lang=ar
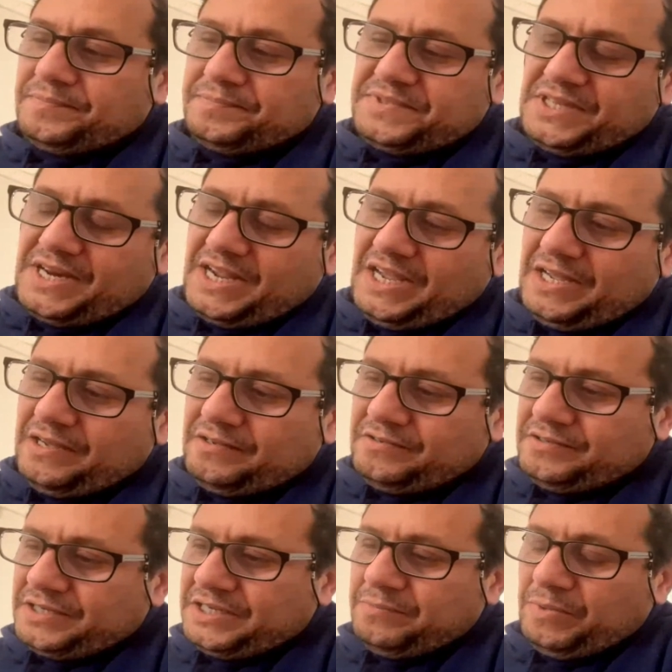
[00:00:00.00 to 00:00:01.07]
بصراحه
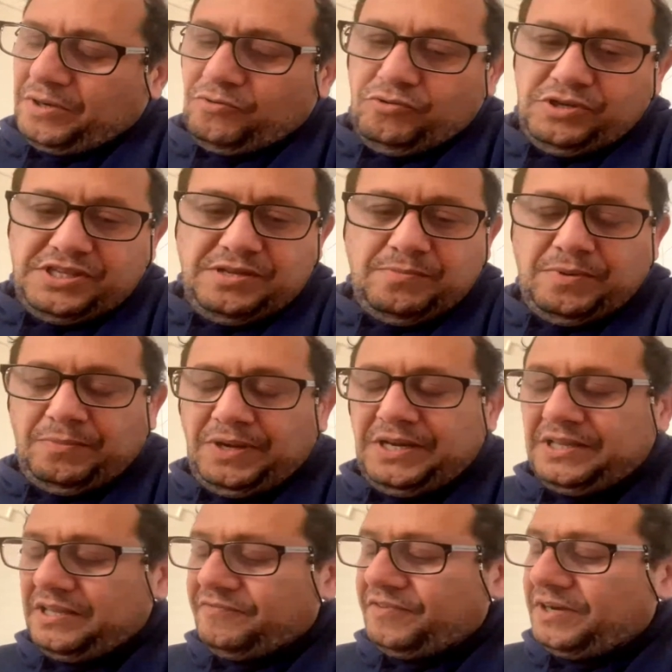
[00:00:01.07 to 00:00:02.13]
كيما نقول ديما
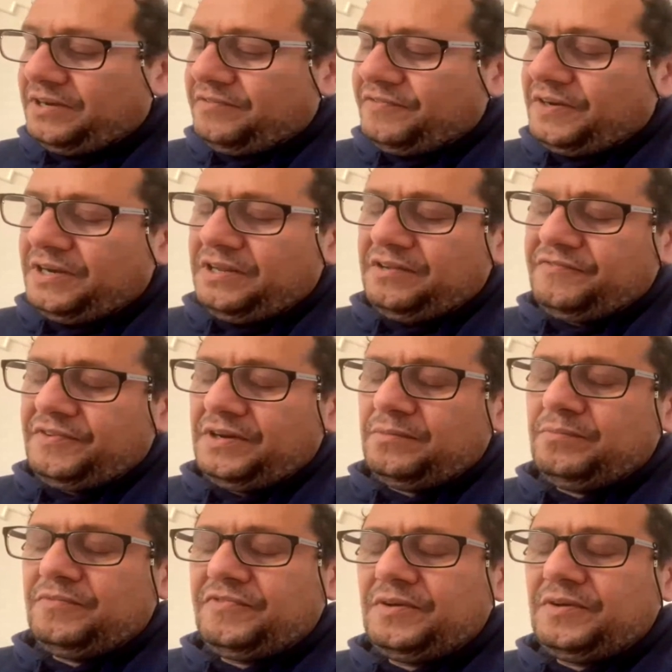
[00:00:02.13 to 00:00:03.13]
معناتها في الـ في الـ في,